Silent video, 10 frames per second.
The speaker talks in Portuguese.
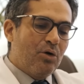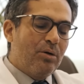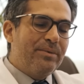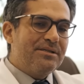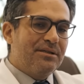
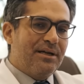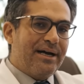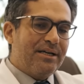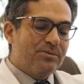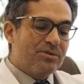
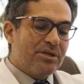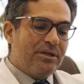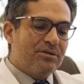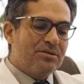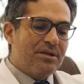Obesidade, meus
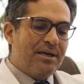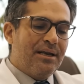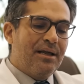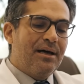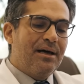queridos,
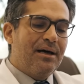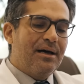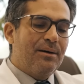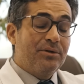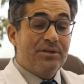
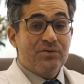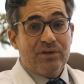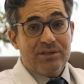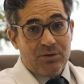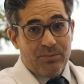ela muitas
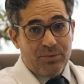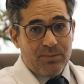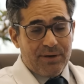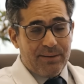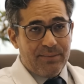vezes é um
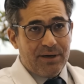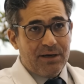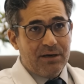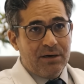problema,